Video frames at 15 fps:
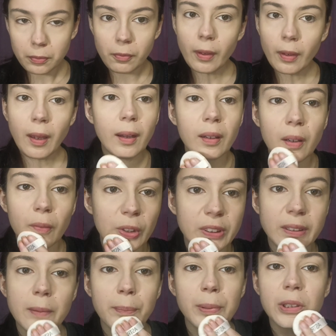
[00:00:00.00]
anche
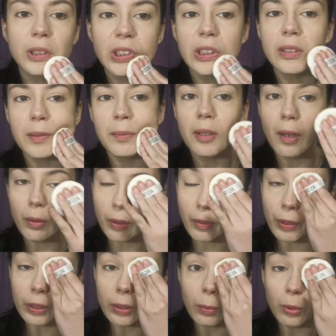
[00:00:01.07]
questa è impercettibile, ha un
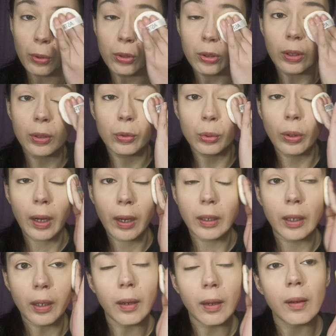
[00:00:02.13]
effetto molto
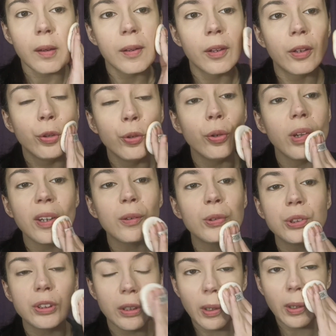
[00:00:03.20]
naturale. Non la
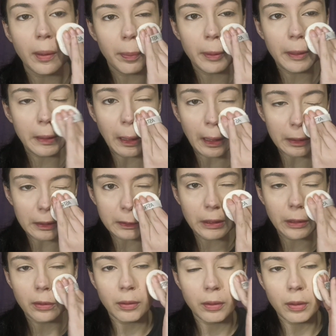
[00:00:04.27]
consiglio alle pelli
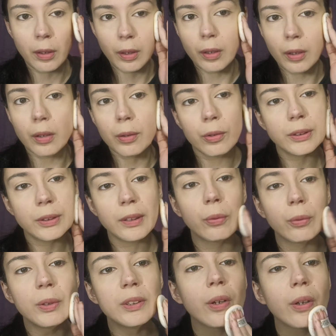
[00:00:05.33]
grasse. Questa qui
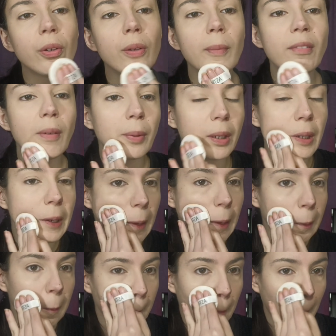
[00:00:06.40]
secondo me va
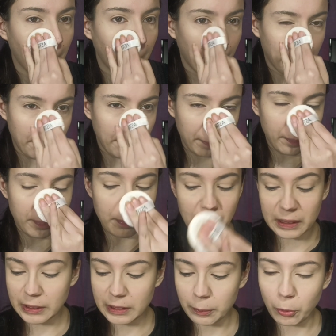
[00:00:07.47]
bene
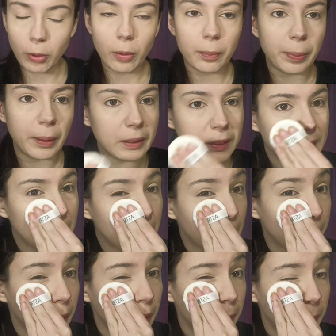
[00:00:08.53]
massimo pelle secche,
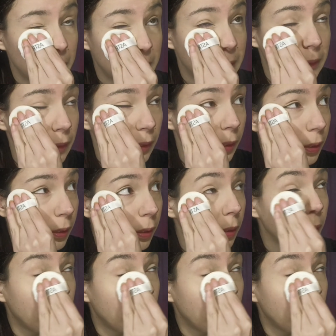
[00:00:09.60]
pelli miste,